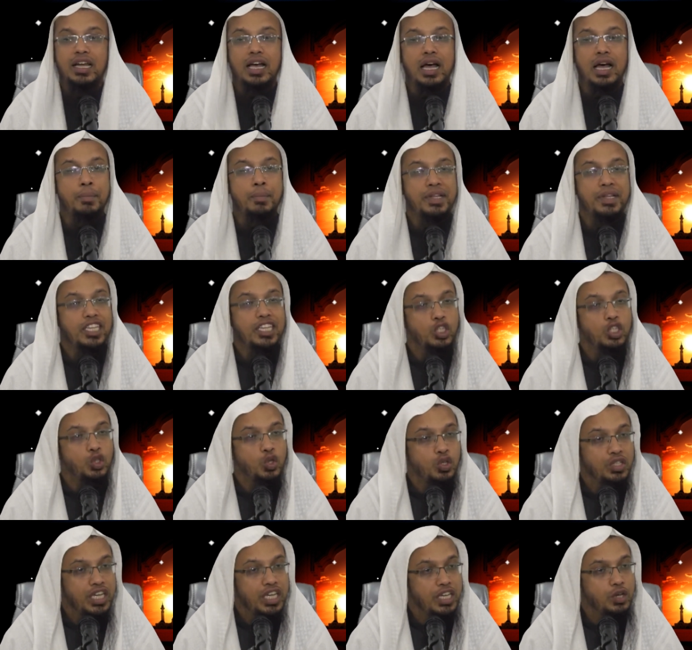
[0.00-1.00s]
আমাদের
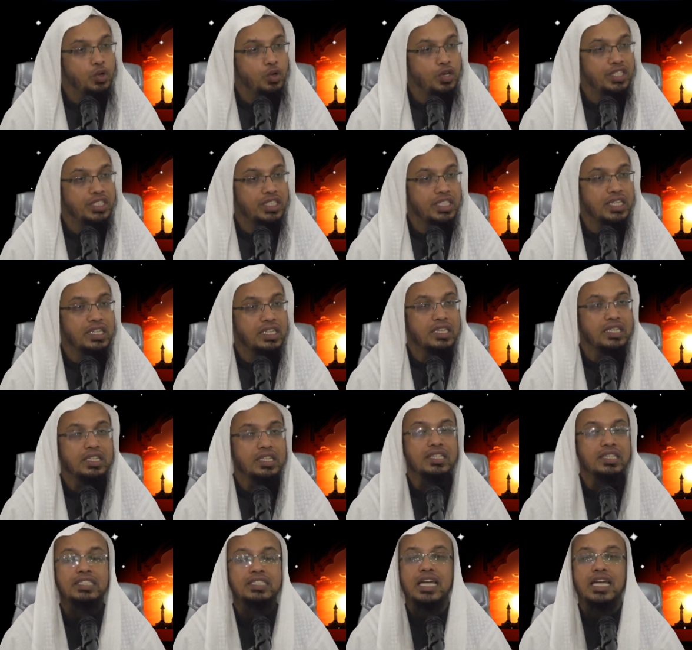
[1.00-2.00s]
সঙ্গী করেছেন
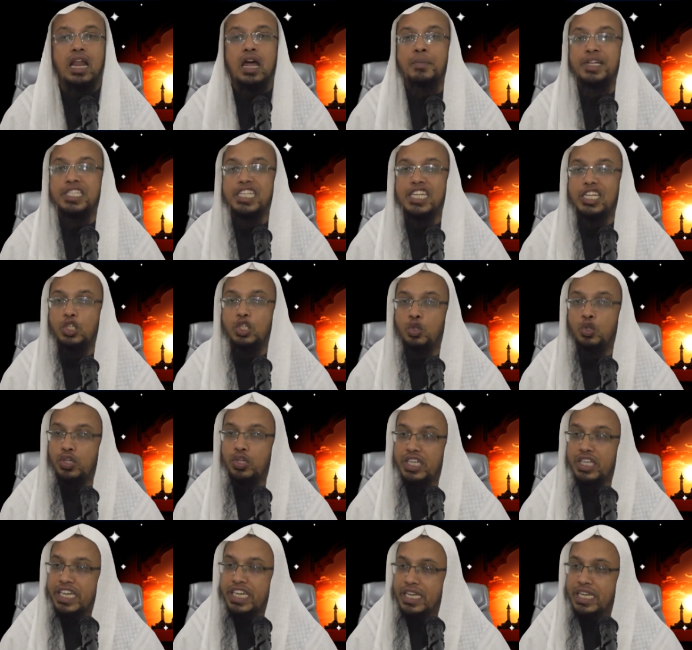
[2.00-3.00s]
তারা আমাদের
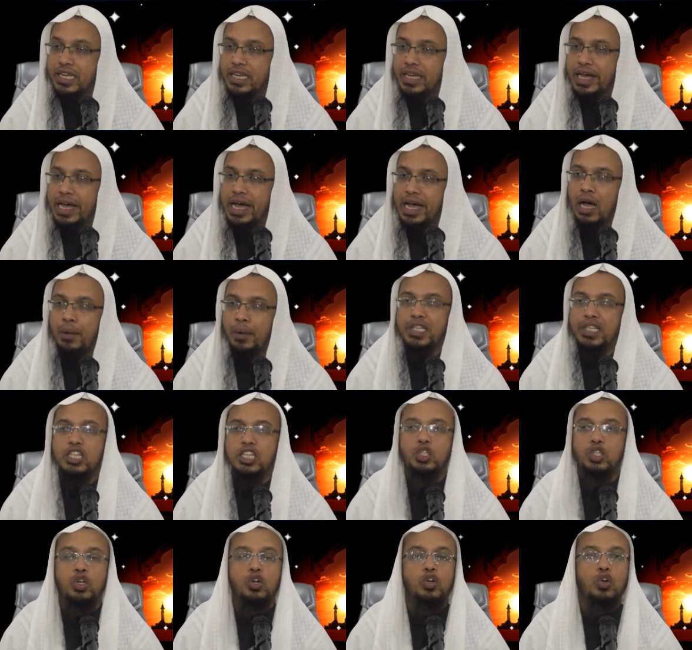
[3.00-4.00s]
সঙ্গী আমাদের
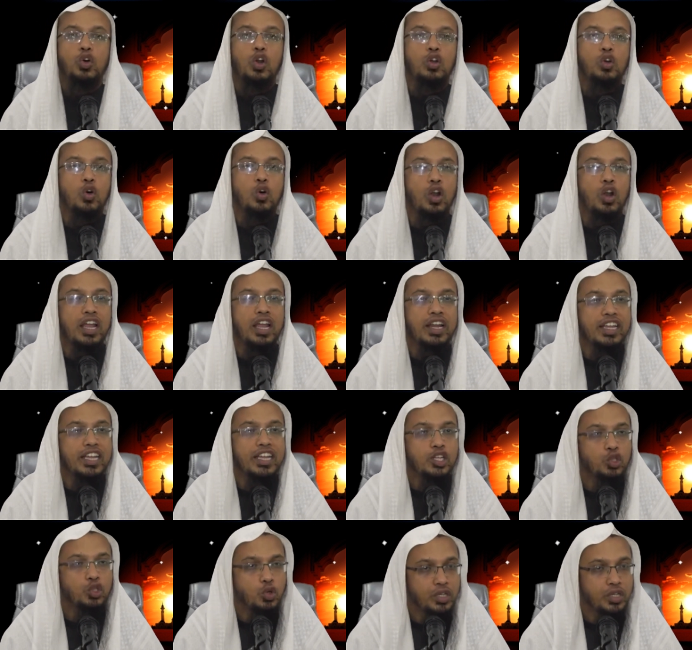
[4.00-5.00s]
সকল কল্যাণের
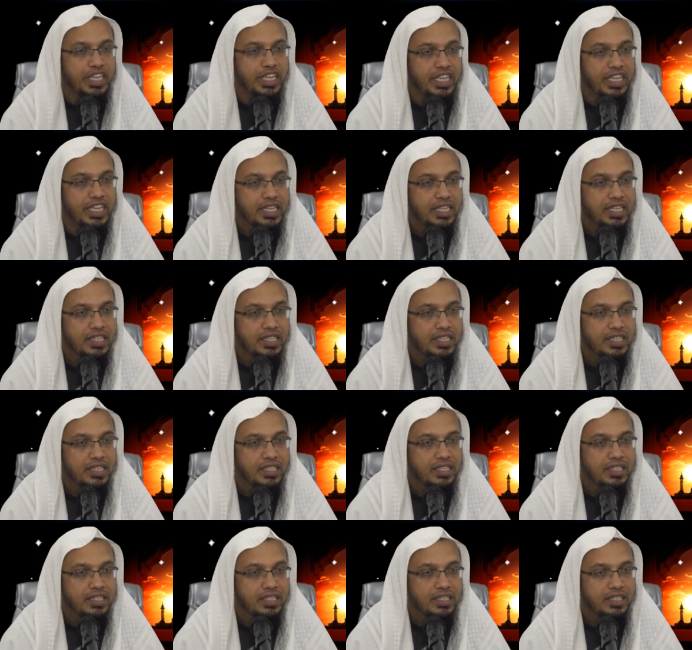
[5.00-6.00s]
সঙ্গী
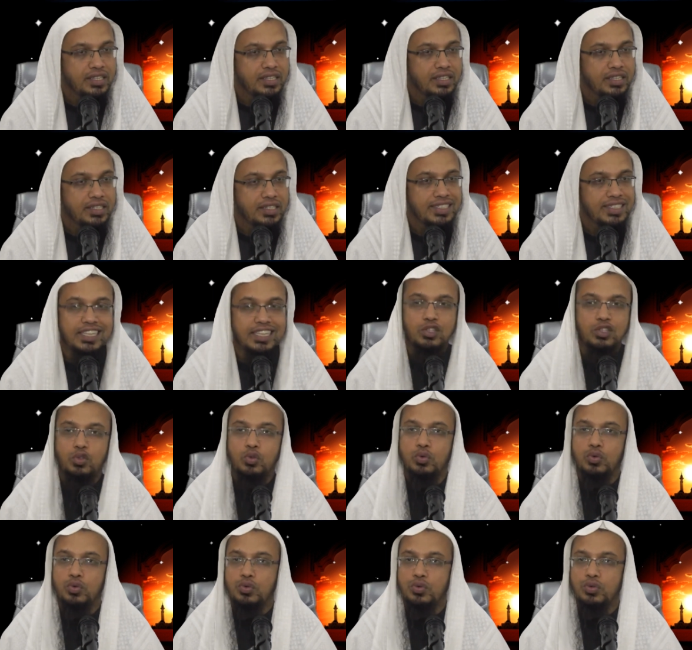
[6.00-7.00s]
কিন্তু
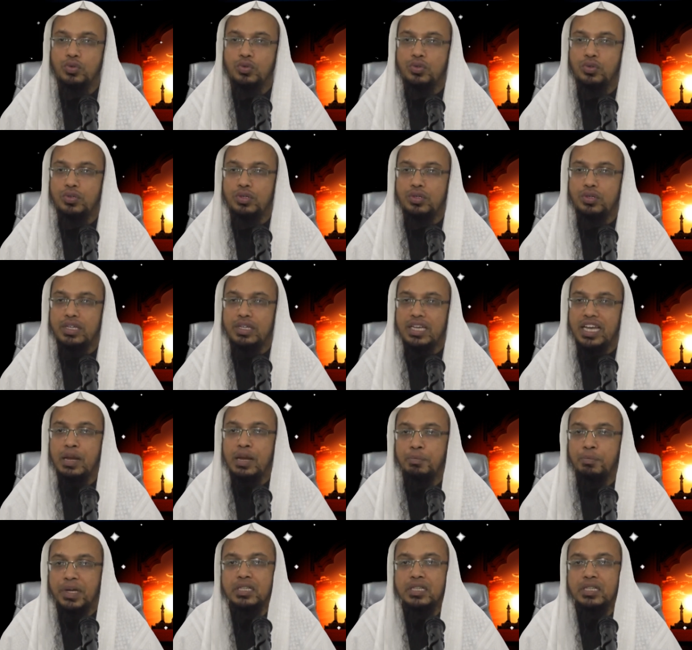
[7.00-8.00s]
এর
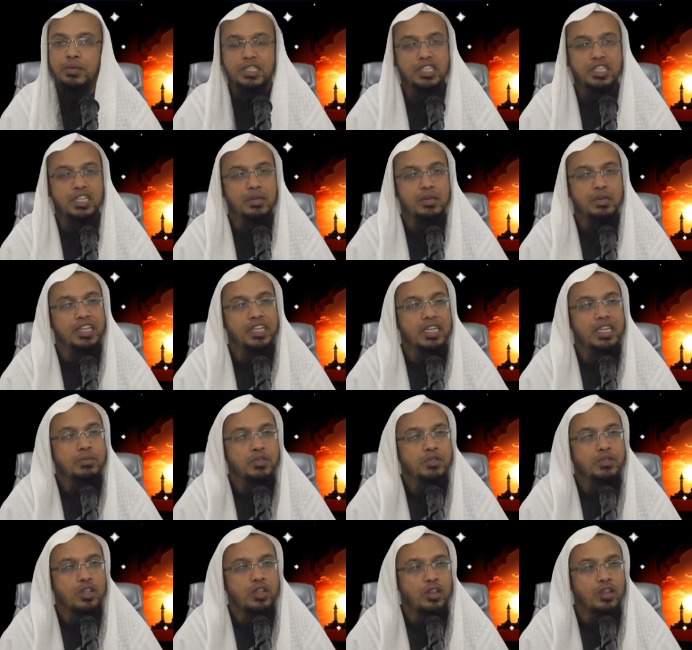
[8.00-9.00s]
পাশাপাশি নবী করিম
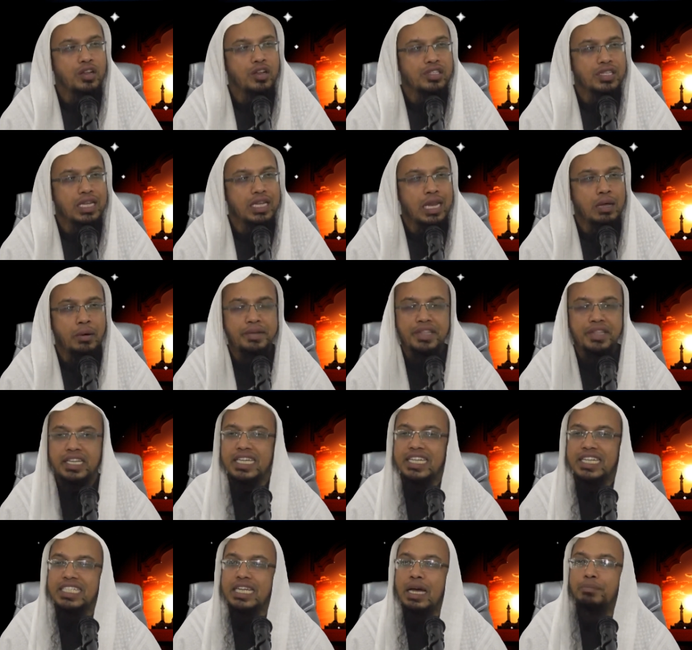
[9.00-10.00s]
সাল্লা সাল্লাম আমাদেরকে
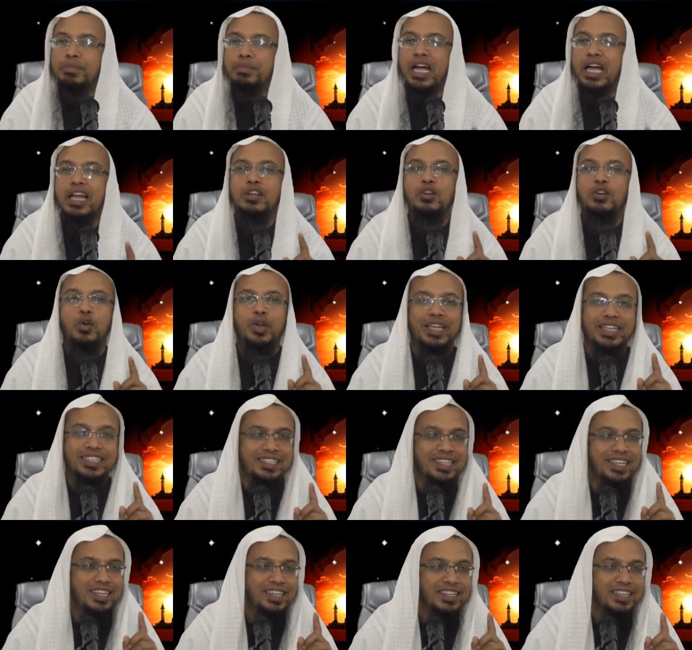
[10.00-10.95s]
সাবধান করে গেছেন